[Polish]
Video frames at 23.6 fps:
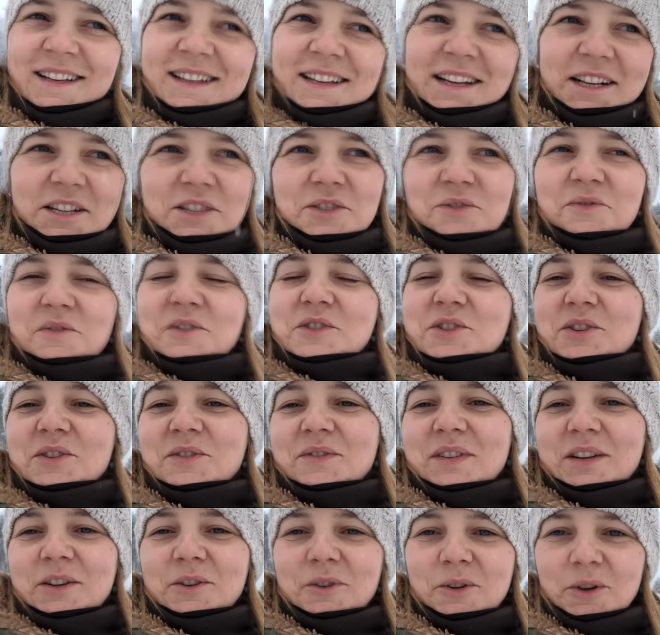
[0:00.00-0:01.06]
jak się widzi
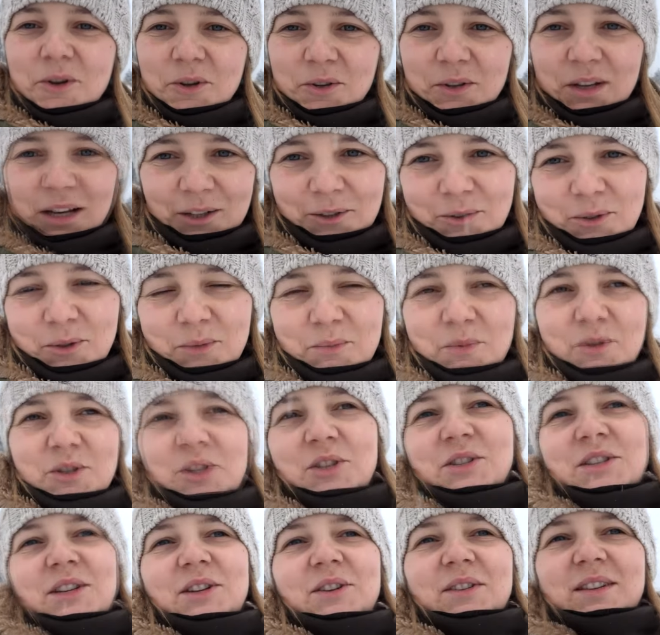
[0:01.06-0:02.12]
nowego konia, który
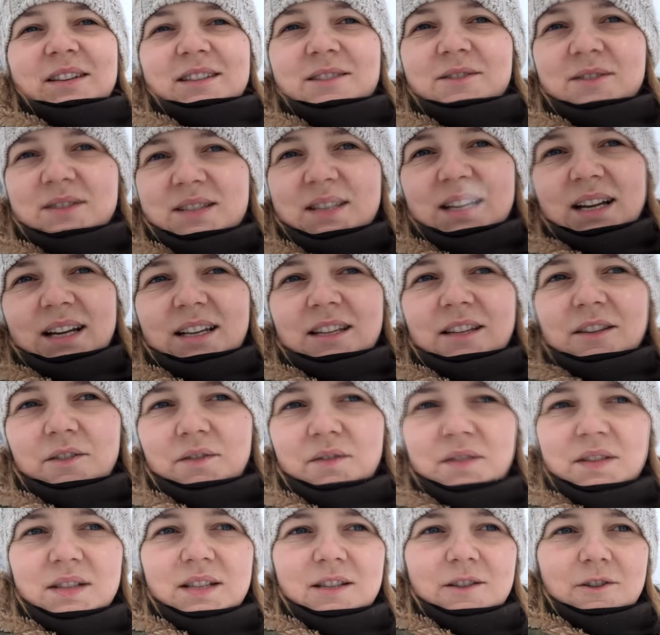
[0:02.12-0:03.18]
przyjdzie do nas do stajni i
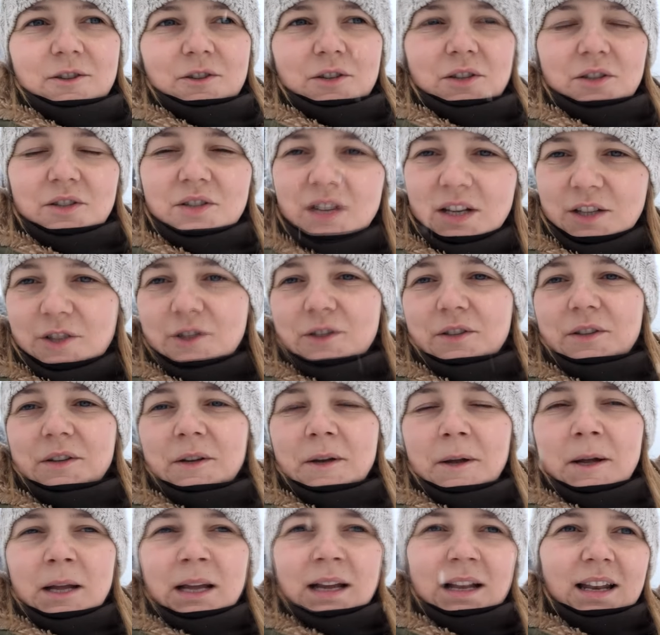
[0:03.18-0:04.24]
widzę, że się cieszy,
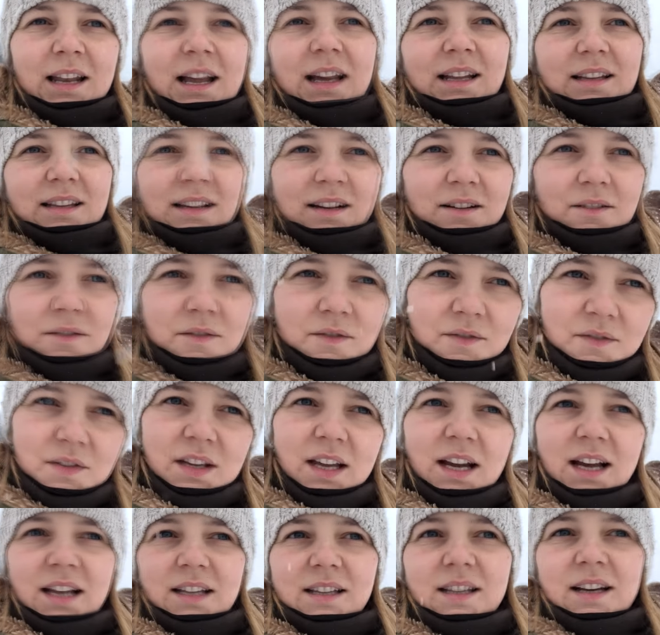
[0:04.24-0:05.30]
lata,
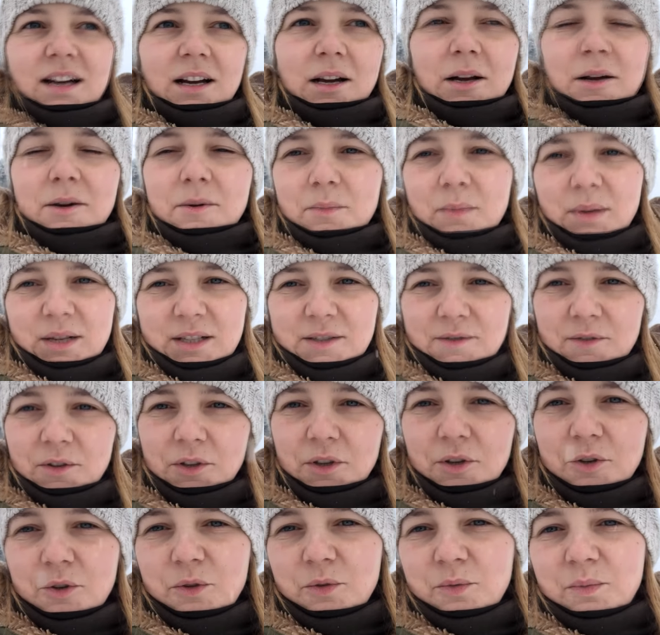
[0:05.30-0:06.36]
wyjada, ma
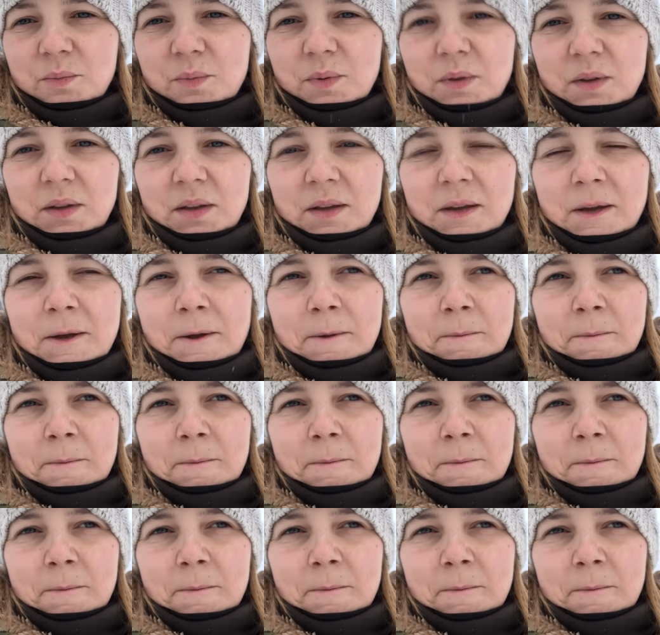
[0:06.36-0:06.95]
swoich kumpli.